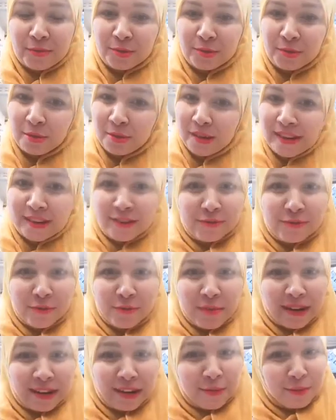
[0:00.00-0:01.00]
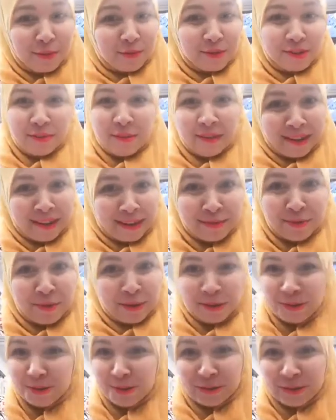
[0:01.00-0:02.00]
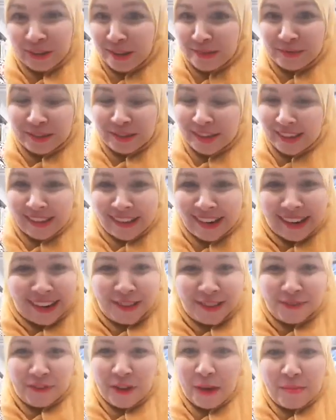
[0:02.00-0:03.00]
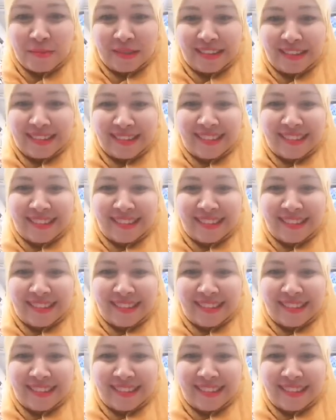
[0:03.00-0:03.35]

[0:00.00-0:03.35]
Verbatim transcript: دونك انا في المغرب وانت مغربي وكتشوف اللايف ديالي راه غتفهمني